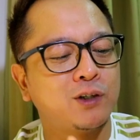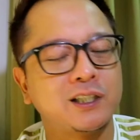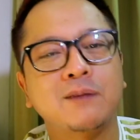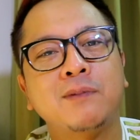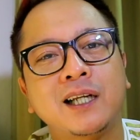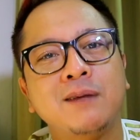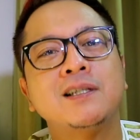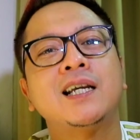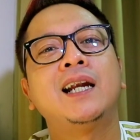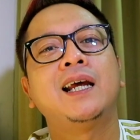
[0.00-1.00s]
Buat Jackmania
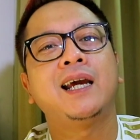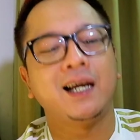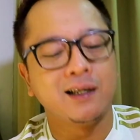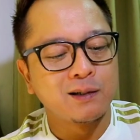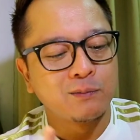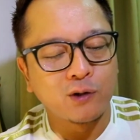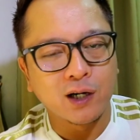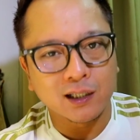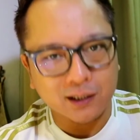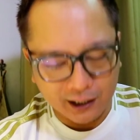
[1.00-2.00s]
masih ada ya.
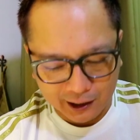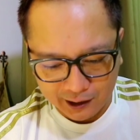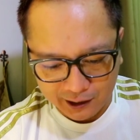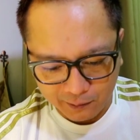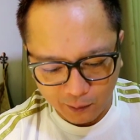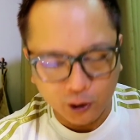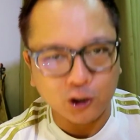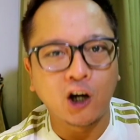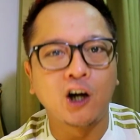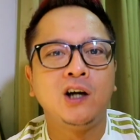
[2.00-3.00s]
Buat uh, eh,
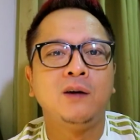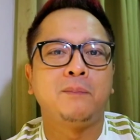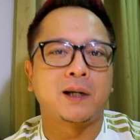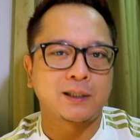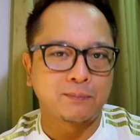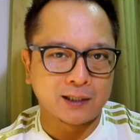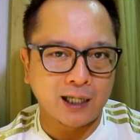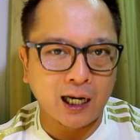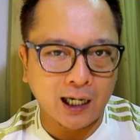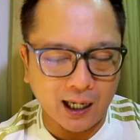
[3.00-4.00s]
Bobotoh, Persib
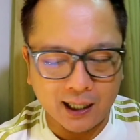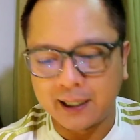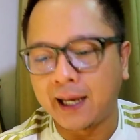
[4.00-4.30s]
masih ada.